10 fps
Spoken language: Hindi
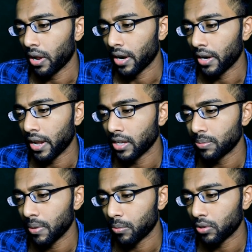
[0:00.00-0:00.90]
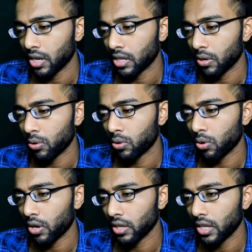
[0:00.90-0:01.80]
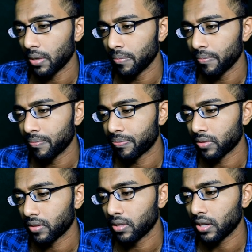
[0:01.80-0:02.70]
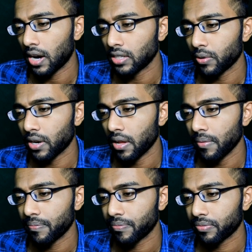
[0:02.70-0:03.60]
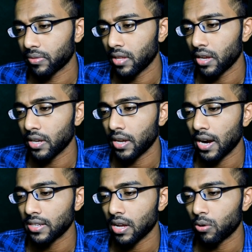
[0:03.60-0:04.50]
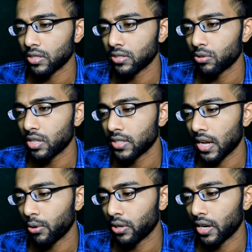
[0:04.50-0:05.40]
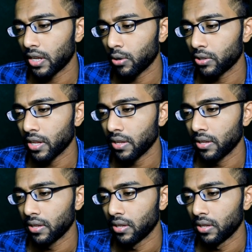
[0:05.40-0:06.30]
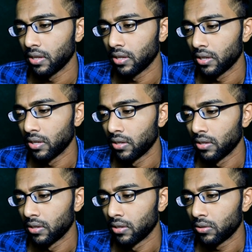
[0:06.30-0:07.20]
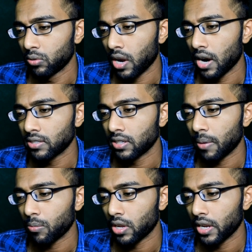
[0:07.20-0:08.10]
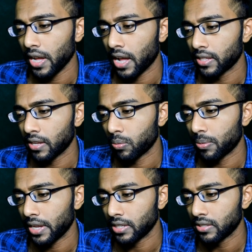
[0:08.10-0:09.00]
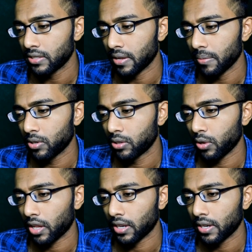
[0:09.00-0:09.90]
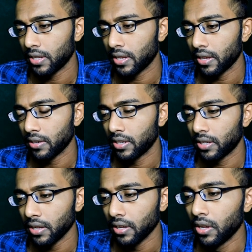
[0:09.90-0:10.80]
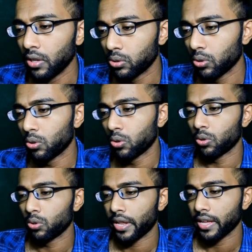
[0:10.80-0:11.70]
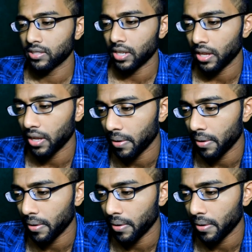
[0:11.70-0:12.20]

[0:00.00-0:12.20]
एंड नेक्स्ट मैं आपको दिखाता हूँ और एक गेम कार्ड्स वाला देखिए कार्ड्स का कुछ ऐसे होता है चार लोग खेलने का होता है तो कार्ड्स अगर आपको खेलने आता है तो बढ़िया चीज़ है मुझे तो आता नहीं है ठीक है तो नेक्स्ट है